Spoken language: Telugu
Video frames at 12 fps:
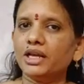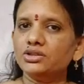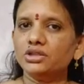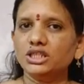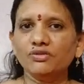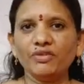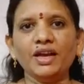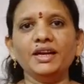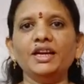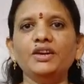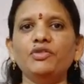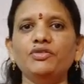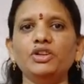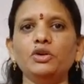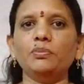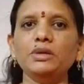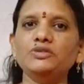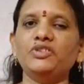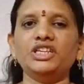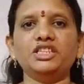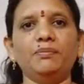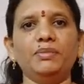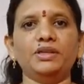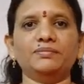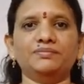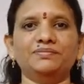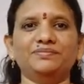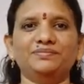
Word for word: ప్రైస్ వచ్చి ఫైవ్ హండ్రెడ్ ఫిఫ్టీ రూపీస్ ఫ్రీ షిప్పింగ్